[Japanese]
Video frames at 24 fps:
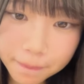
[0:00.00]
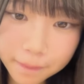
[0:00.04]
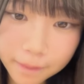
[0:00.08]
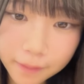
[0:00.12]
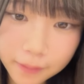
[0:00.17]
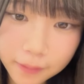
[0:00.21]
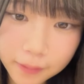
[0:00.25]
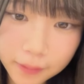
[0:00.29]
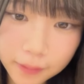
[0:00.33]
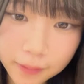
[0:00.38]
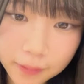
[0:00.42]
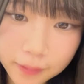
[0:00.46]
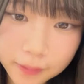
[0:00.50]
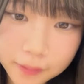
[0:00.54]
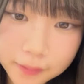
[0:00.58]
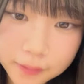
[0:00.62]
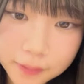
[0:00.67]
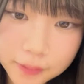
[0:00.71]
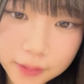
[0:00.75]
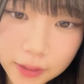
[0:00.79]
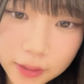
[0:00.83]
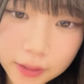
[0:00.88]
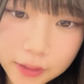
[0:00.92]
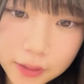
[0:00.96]
なんか
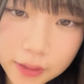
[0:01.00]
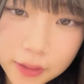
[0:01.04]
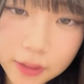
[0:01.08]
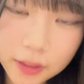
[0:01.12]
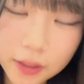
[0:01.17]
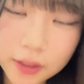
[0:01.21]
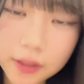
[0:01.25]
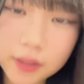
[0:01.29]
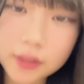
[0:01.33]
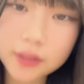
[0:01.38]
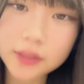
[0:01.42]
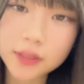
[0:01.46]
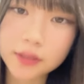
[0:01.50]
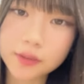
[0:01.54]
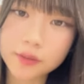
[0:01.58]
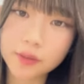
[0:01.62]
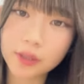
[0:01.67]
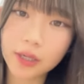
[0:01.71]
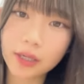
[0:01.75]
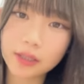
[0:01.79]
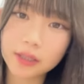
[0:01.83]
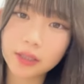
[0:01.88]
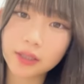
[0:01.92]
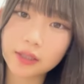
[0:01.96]
歌ってたんですけど
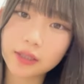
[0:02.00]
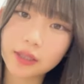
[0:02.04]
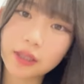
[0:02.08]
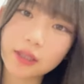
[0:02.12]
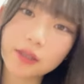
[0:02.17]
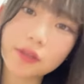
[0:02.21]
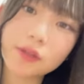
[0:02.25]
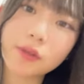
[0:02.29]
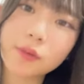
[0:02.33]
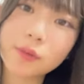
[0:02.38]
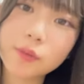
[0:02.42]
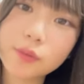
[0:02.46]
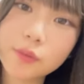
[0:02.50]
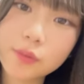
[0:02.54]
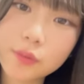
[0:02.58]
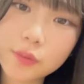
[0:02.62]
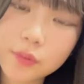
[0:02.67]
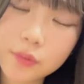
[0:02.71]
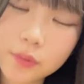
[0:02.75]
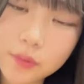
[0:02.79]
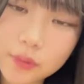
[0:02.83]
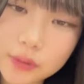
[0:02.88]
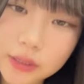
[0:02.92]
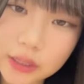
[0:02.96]
花なんと
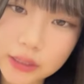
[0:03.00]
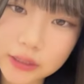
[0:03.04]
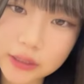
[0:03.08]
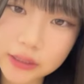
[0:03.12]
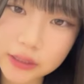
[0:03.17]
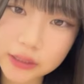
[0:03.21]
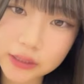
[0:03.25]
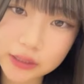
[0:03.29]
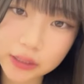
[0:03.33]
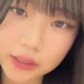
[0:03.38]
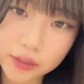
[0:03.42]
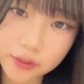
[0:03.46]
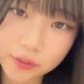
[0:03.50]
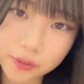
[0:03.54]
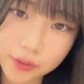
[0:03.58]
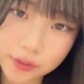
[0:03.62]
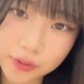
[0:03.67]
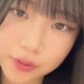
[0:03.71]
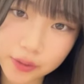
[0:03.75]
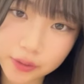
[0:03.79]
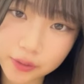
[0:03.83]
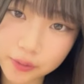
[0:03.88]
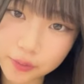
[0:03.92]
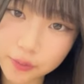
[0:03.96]
さつきちゃんと
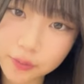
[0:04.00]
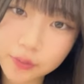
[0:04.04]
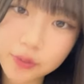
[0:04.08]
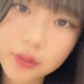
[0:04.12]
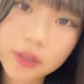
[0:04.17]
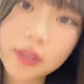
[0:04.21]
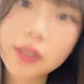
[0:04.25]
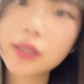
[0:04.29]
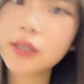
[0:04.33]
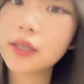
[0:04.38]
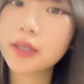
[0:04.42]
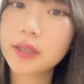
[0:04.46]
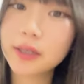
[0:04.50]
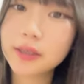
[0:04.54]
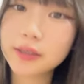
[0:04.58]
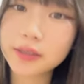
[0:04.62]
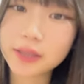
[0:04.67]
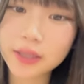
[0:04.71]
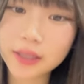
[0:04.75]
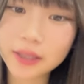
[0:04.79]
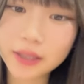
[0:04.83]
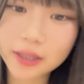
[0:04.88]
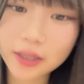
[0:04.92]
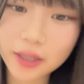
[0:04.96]
ゆあと
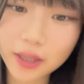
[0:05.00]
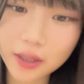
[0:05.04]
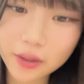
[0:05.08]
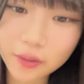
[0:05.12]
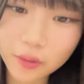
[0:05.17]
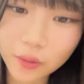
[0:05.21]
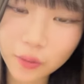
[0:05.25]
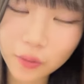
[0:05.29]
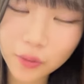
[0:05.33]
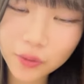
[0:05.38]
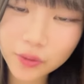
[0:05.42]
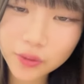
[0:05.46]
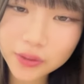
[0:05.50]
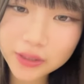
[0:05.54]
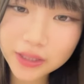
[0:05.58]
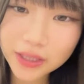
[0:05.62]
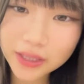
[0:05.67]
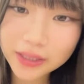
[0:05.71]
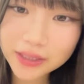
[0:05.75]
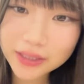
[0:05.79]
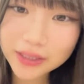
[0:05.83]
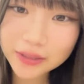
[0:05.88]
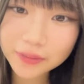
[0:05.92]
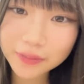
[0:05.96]
でなんかここの
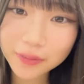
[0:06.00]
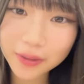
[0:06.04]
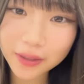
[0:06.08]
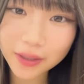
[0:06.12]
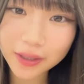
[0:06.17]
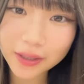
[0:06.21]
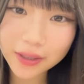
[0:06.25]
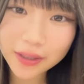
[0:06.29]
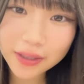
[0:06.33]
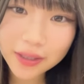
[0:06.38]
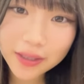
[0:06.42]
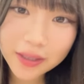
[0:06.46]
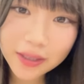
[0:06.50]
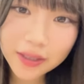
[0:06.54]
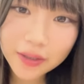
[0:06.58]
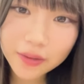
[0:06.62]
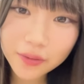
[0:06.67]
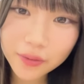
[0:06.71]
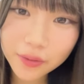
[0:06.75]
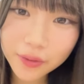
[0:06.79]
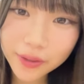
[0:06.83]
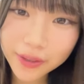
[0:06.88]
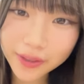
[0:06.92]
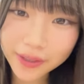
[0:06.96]
3人は
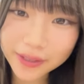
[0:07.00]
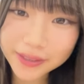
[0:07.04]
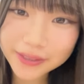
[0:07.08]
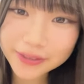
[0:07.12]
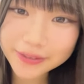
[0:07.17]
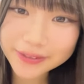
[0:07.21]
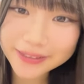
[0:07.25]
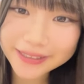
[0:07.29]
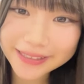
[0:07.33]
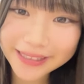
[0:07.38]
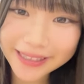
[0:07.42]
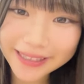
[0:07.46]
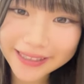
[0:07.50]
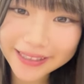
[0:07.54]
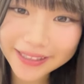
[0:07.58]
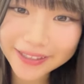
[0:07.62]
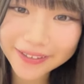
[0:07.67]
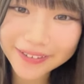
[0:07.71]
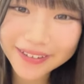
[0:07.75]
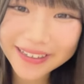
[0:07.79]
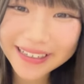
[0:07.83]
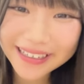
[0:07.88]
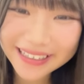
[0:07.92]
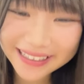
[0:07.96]
声が低いねって
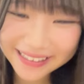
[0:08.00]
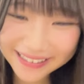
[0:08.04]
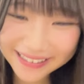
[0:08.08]
言わ